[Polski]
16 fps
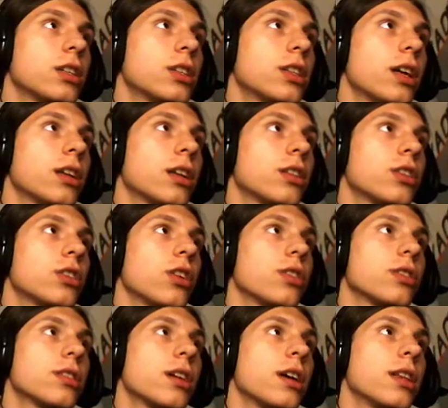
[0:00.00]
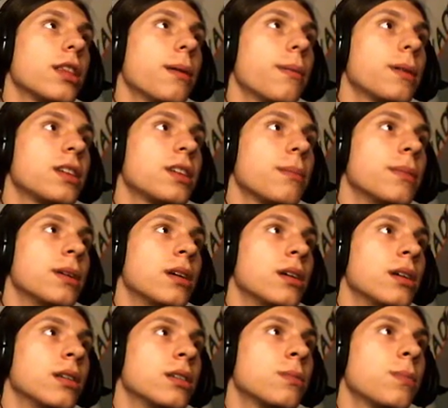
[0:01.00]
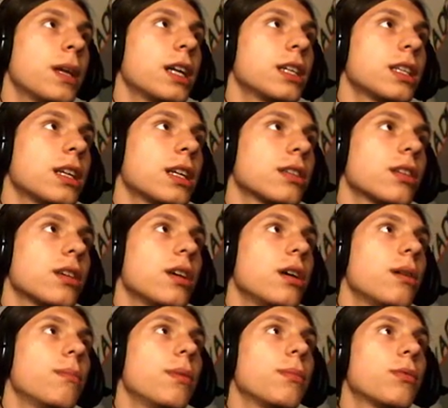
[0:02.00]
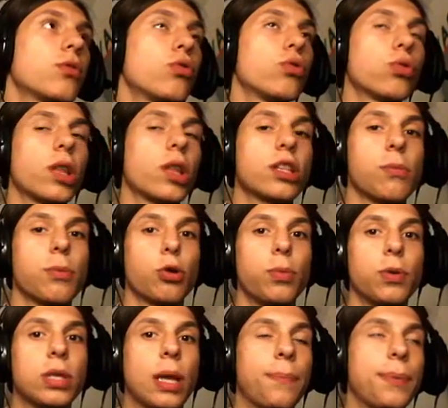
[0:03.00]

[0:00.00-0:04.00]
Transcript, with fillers: 4000 nie będziemy y, zbierać. Teraz bym, kurde, sobie kupił za